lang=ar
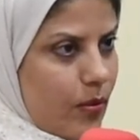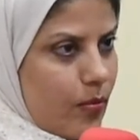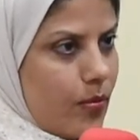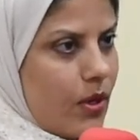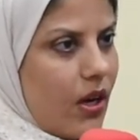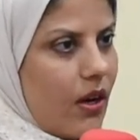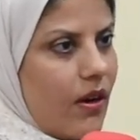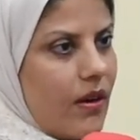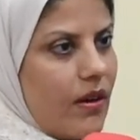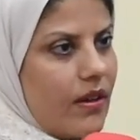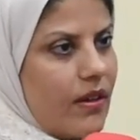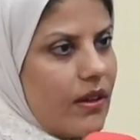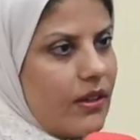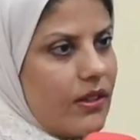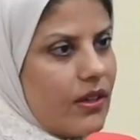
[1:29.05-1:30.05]
مع
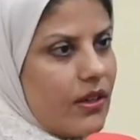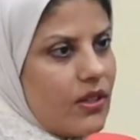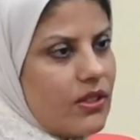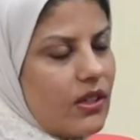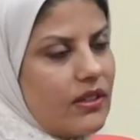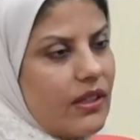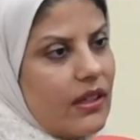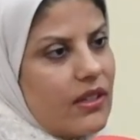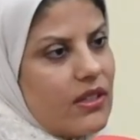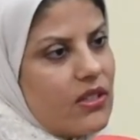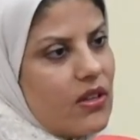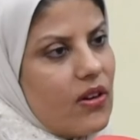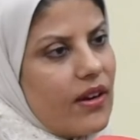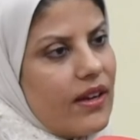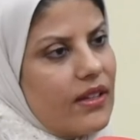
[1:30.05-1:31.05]
الدراسات اللي
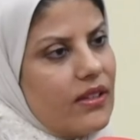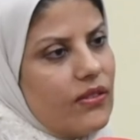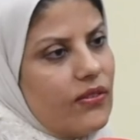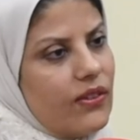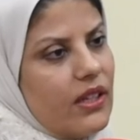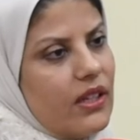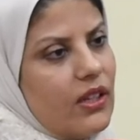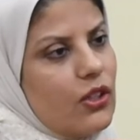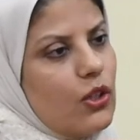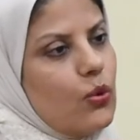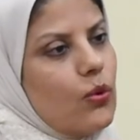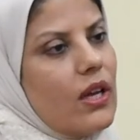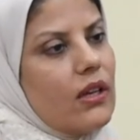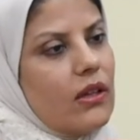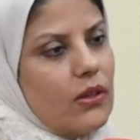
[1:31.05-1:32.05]
صارت في
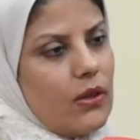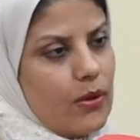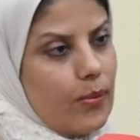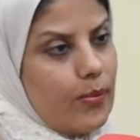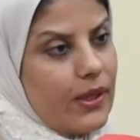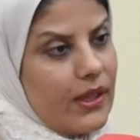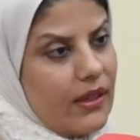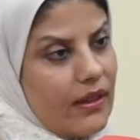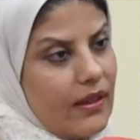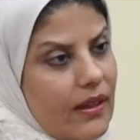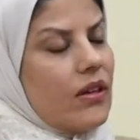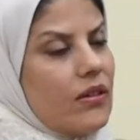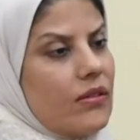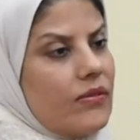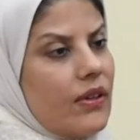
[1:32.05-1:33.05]
الدول الأوروبية
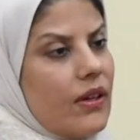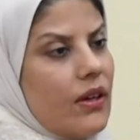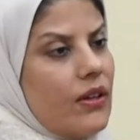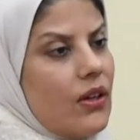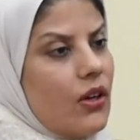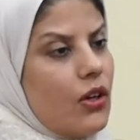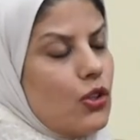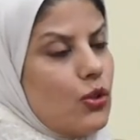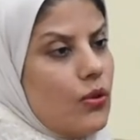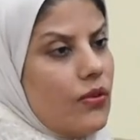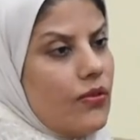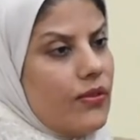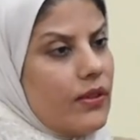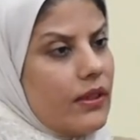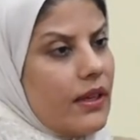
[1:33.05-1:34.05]
فأنا
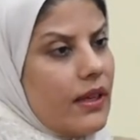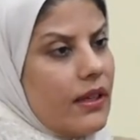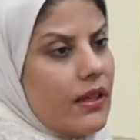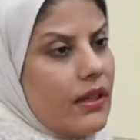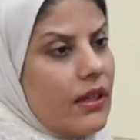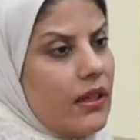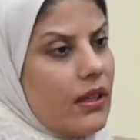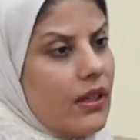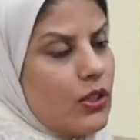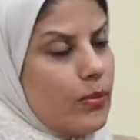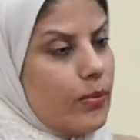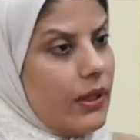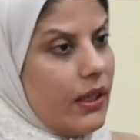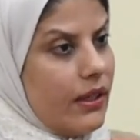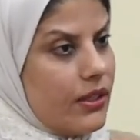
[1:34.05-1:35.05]
أشوف أن العلاج
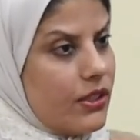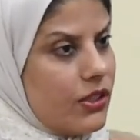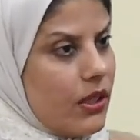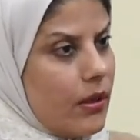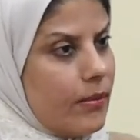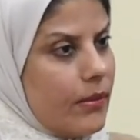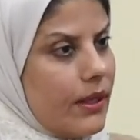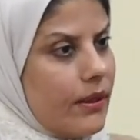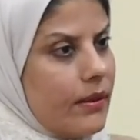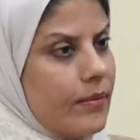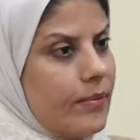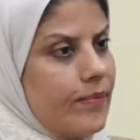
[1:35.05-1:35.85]
بالحجامة